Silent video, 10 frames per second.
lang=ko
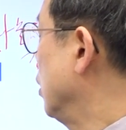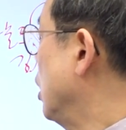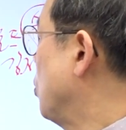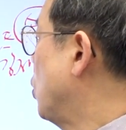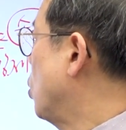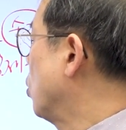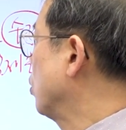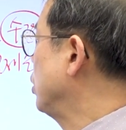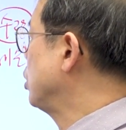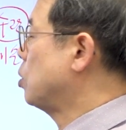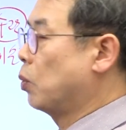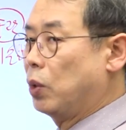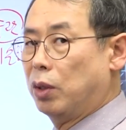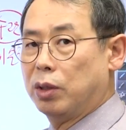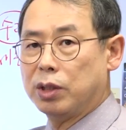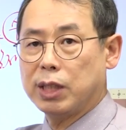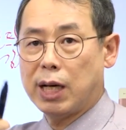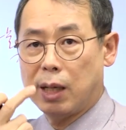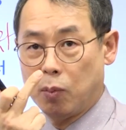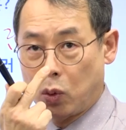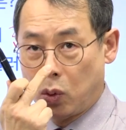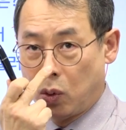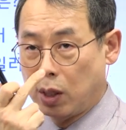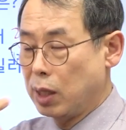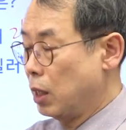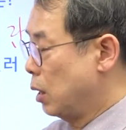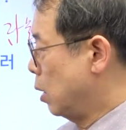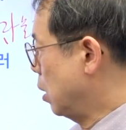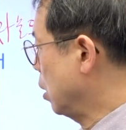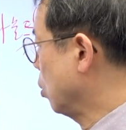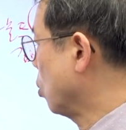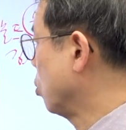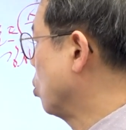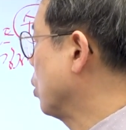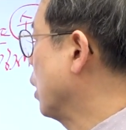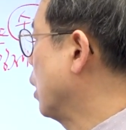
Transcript: 그 다음 코르니시 보일러는 사람 코 하나, 노통이